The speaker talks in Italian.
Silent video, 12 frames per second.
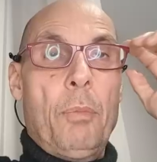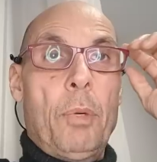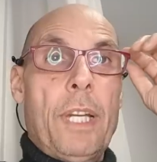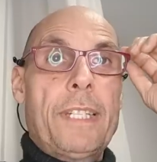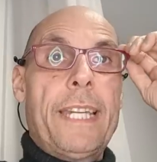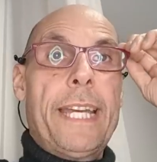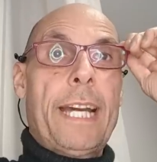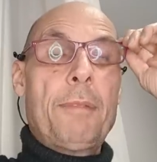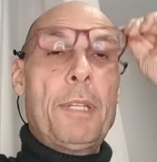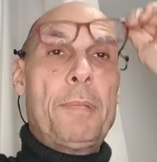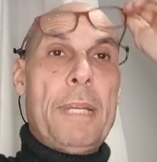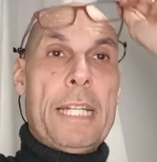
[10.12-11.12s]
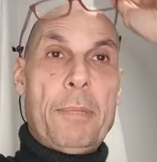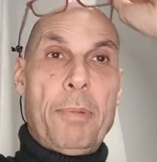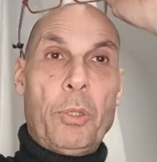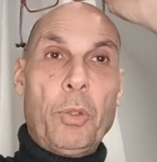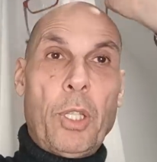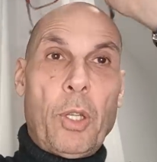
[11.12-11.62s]
Buonasera, mi spiace
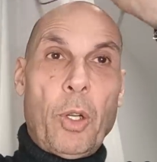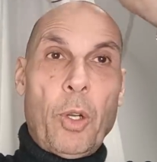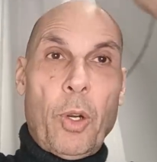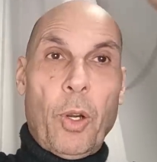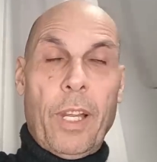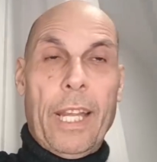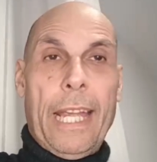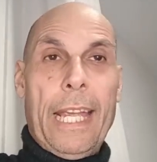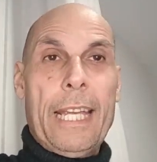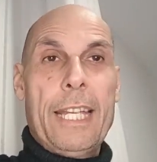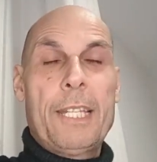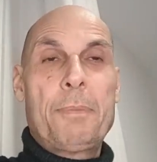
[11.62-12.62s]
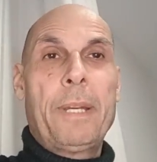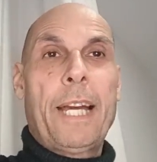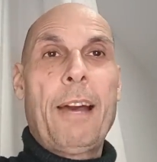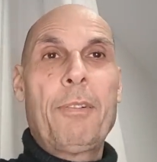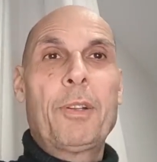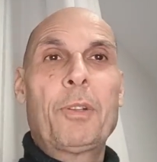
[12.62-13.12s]
per tutti coloro che
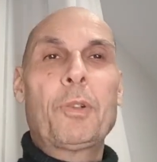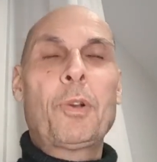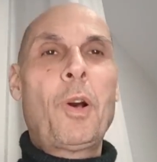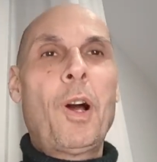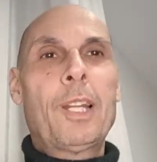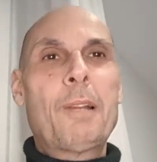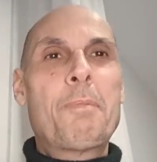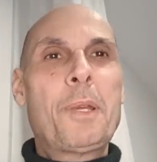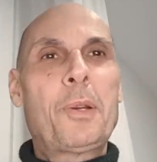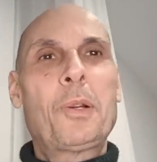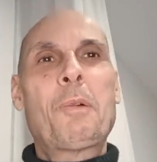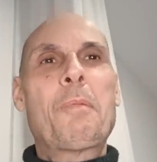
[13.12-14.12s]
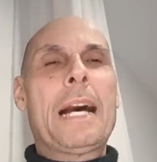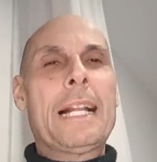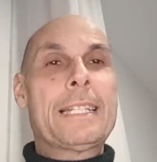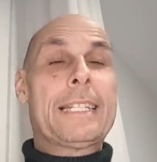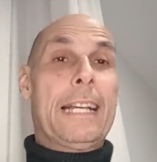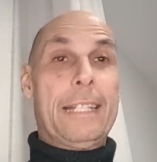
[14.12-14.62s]
speravano in un gol del piccolo
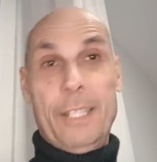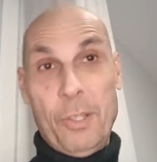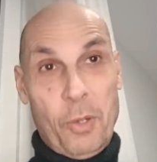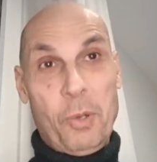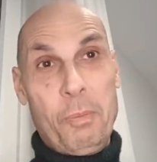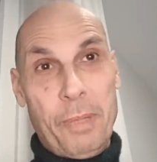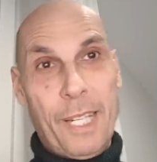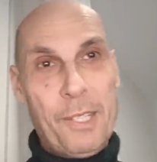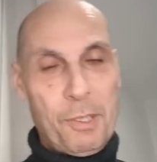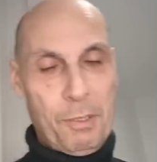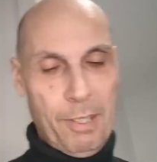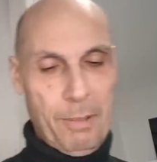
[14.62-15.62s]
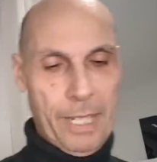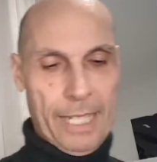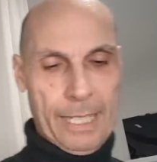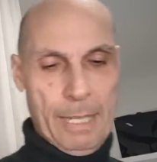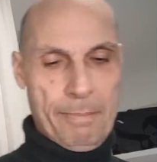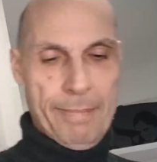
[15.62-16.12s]
Balza, io compreso
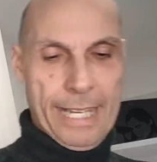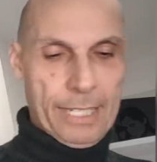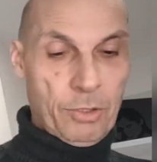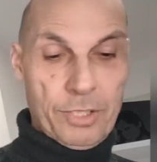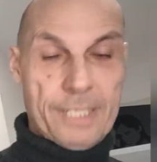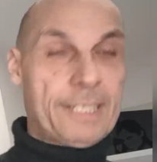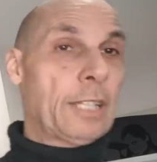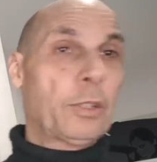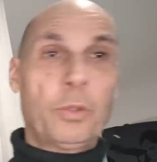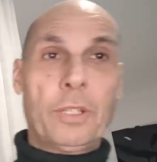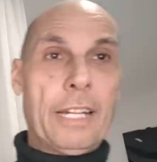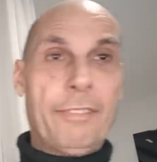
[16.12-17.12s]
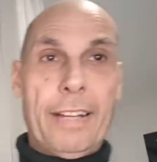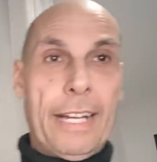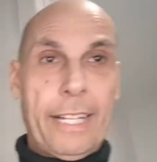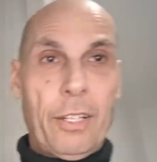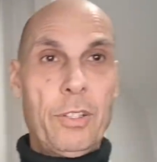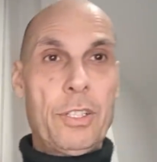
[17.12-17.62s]
ovviamente, ma non c'è stato nulla a
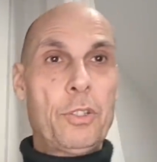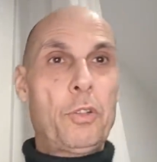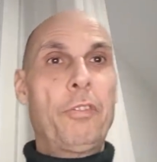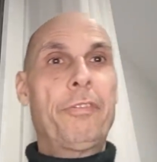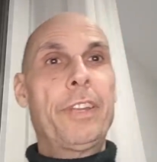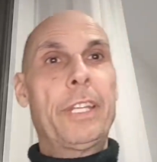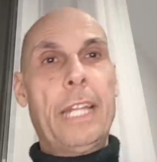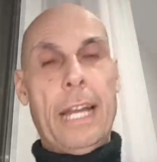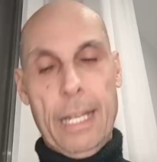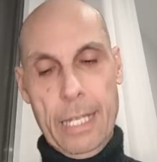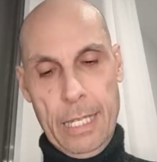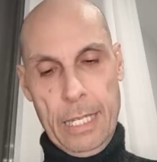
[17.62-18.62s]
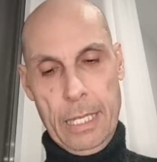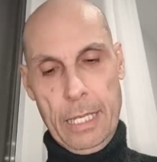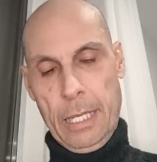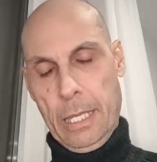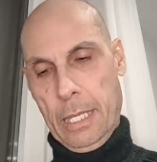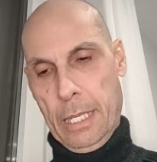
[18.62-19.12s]
fare. Oggi sconfitta
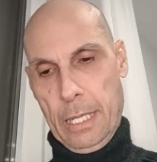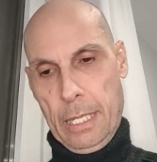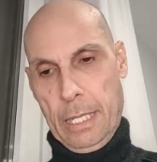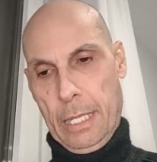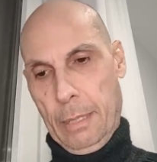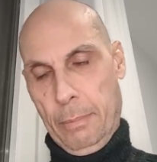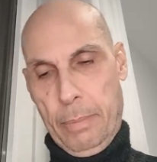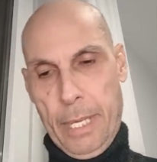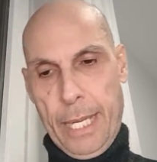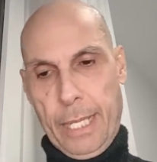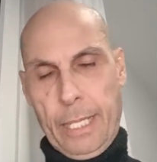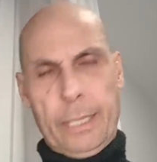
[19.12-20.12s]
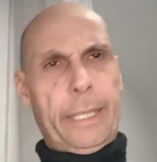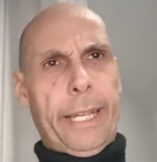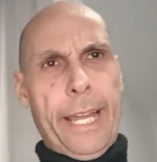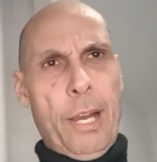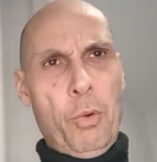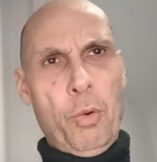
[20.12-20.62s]
per
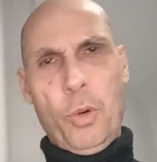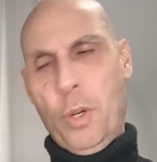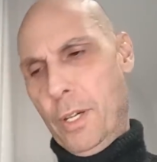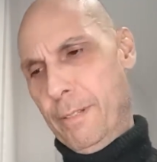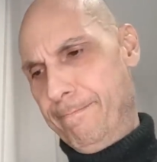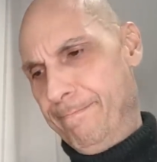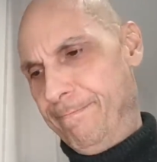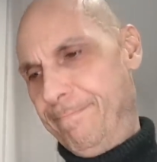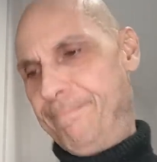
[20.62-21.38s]
3 a 1.